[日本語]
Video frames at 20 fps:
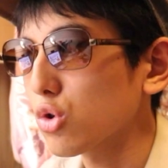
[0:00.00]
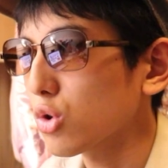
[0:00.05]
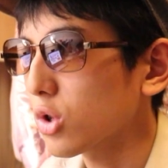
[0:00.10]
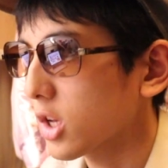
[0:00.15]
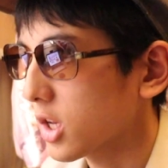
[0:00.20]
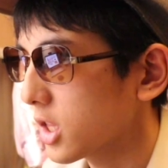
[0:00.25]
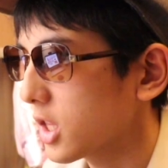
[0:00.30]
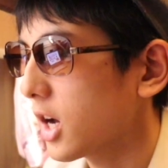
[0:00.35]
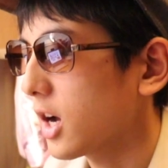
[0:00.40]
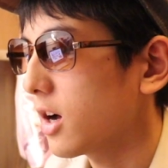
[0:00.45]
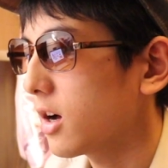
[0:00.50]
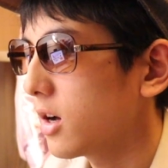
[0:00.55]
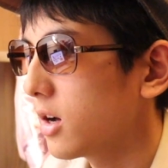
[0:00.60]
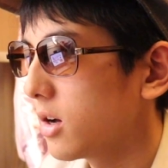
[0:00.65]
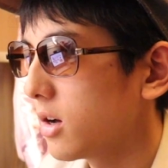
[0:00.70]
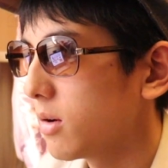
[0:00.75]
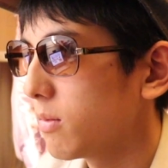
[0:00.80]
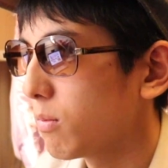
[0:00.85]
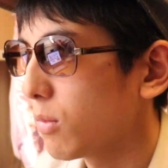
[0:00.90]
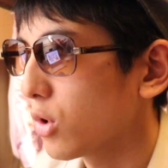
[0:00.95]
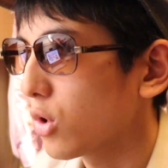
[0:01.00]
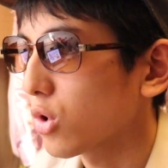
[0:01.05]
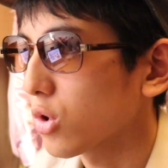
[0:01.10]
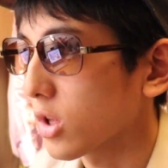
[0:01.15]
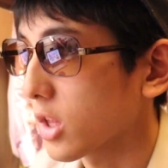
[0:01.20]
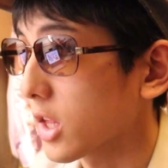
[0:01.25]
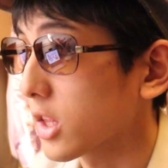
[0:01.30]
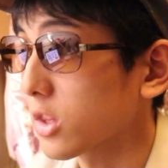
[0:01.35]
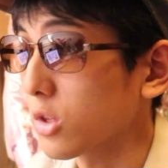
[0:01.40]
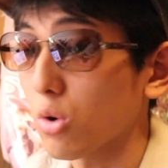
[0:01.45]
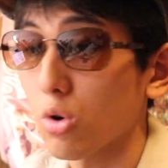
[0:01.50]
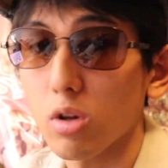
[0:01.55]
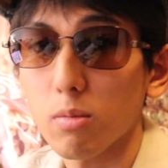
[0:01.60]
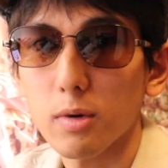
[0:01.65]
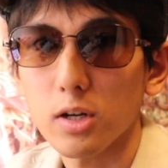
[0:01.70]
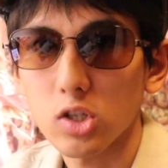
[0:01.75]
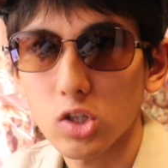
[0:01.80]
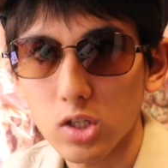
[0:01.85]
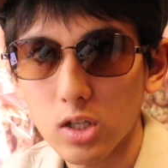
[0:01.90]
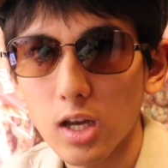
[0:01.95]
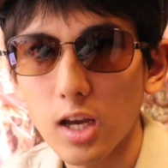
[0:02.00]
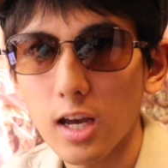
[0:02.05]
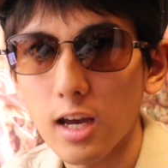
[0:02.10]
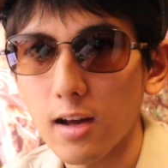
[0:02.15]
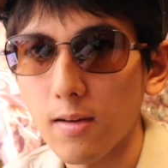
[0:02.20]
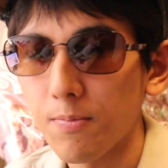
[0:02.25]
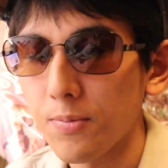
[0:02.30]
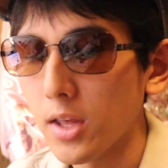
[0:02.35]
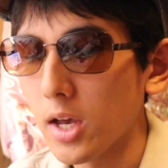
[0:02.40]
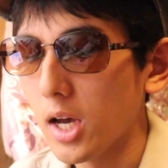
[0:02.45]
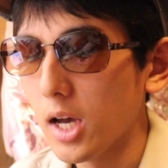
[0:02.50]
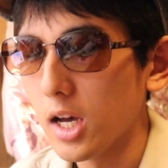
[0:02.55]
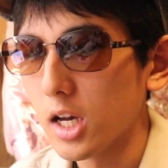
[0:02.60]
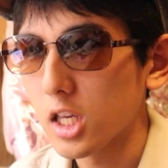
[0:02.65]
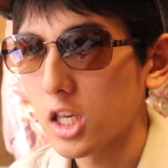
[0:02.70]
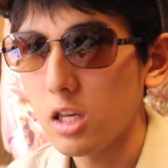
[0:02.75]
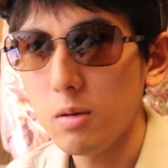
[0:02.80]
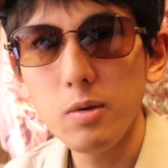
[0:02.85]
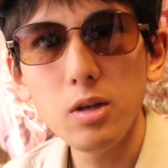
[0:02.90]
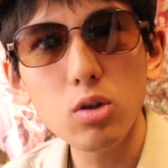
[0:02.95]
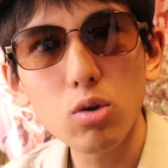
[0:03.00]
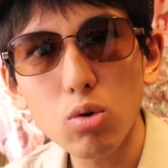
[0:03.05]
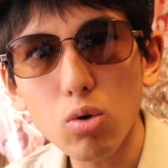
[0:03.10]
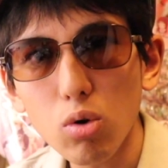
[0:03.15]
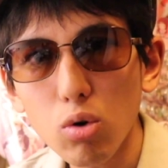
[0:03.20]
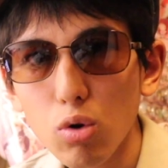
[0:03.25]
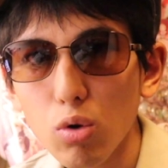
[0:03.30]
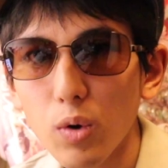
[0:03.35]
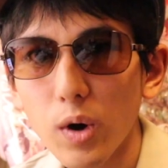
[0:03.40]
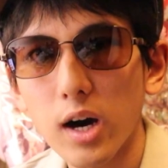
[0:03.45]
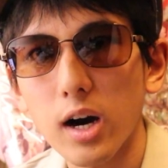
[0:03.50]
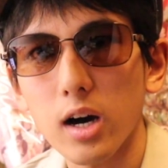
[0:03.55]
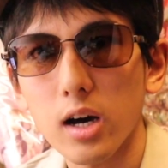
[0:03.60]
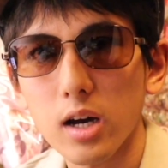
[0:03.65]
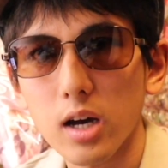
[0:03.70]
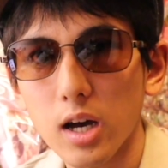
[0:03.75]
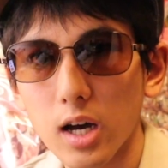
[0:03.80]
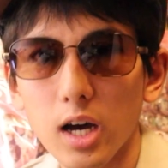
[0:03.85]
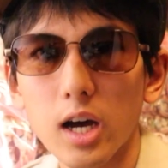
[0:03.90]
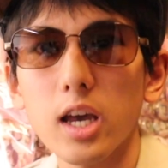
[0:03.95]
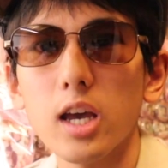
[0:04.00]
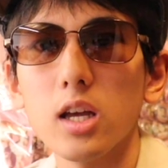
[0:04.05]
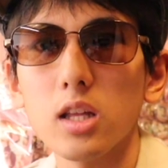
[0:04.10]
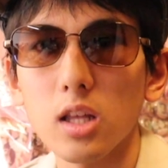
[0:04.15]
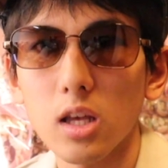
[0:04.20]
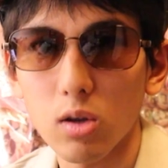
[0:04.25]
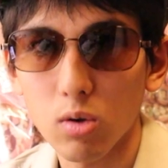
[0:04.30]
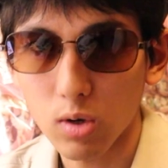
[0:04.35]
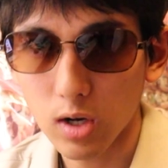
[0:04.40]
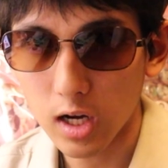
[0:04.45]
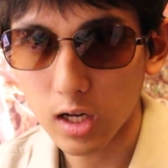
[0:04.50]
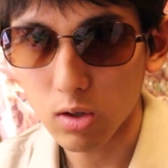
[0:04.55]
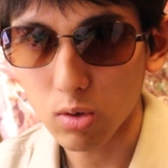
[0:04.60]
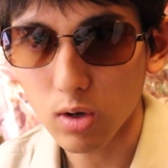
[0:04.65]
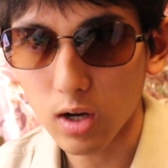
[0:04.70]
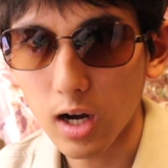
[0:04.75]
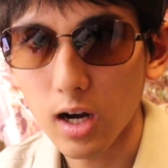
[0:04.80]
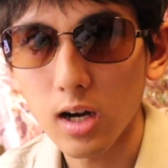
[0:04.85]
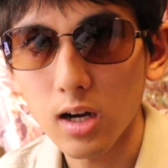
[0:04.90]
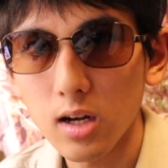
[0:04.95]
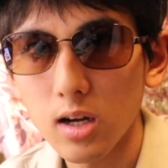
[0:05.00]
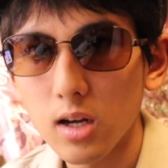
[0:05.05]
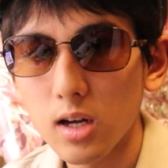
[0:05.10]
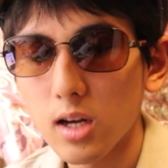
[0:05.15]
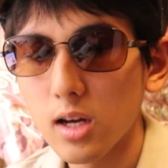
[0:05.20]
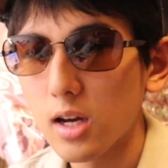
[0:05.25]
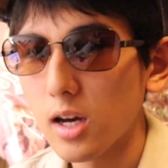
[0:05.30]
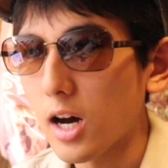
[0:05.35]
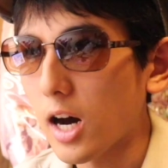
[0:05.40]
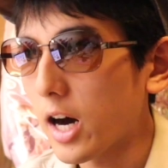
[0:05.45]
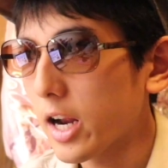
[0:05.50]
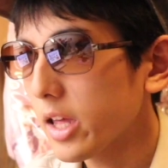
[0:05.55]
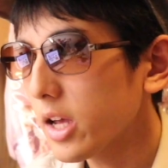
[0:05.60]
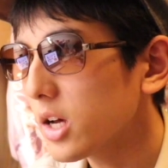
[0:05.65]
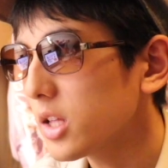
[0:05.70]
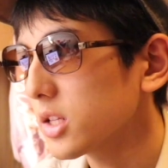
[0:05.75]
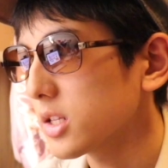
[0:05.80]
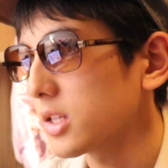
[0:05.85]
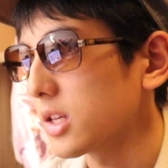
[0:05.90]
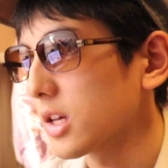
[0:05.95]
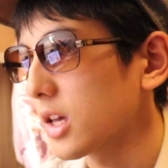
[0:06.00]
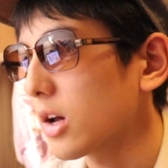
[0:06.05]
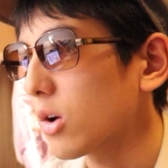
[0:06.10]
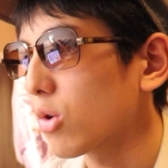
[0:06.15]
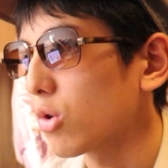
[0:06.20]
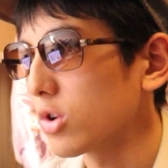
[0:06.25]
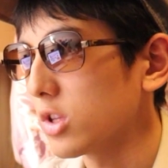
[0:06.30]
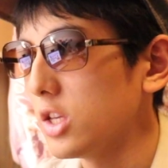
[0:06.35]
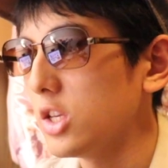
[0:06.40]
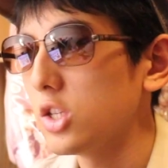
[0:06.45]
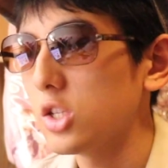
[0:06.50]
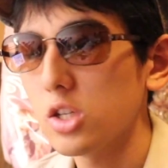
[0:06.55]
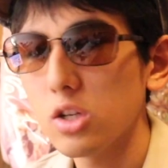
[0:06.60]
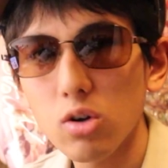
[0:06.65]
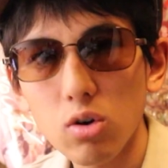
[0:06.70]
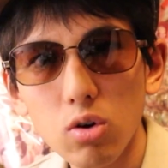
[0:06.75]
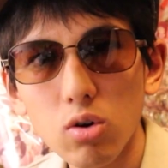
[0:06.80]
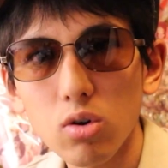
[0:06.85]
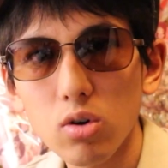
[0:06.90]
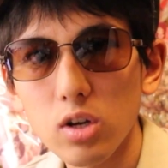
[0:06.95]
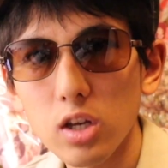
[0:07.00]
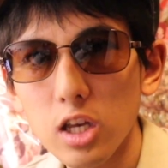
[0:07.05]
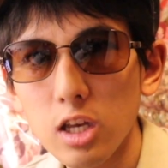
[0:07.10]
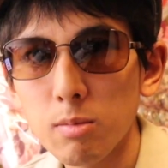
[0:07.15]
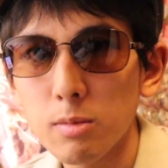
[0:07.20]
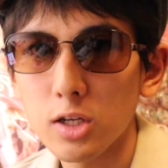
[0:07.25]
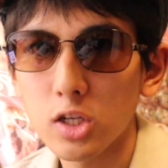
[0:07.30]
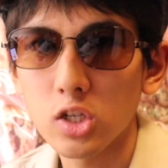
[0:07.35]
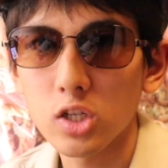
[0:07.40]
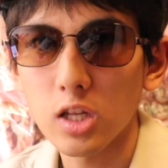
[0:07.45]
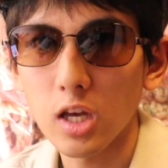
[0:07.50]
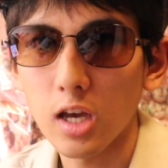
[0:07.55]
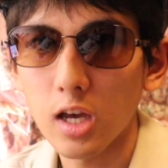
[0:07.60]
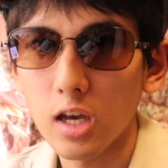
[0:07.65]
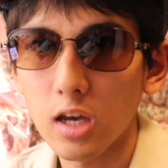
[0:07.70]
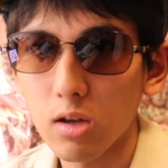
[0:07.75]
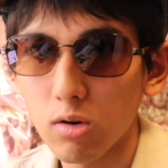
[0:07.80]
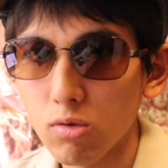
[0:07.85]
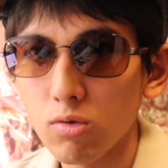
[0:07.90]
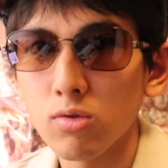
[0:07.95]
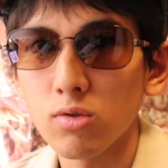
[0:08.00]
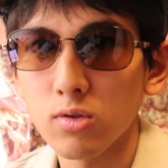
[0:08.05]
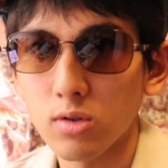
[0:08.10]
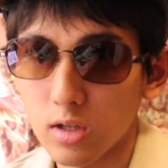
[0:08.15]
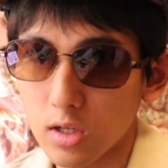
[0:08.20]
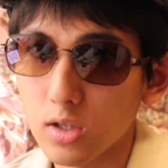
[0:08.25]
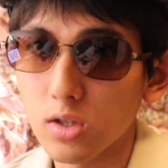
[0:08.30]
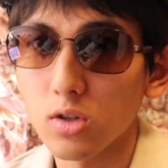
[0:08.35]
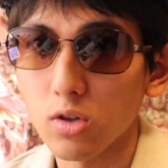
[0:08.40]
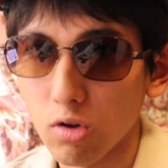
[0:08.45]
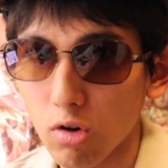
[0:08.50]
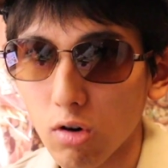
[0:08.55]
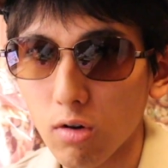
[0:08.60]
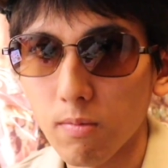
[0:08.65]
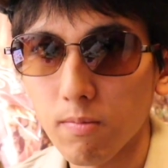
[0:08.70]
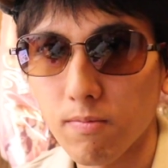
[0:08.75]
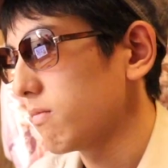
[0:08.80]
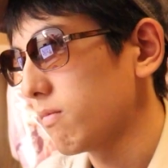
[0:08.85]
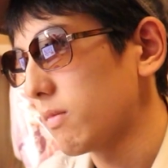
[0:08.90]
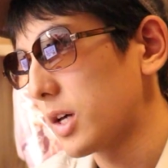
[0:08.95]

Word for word: 徴的なものとなっておりまして、君の心は輝いているかいとか、あれがですね、結構虹を意味しているんですよ。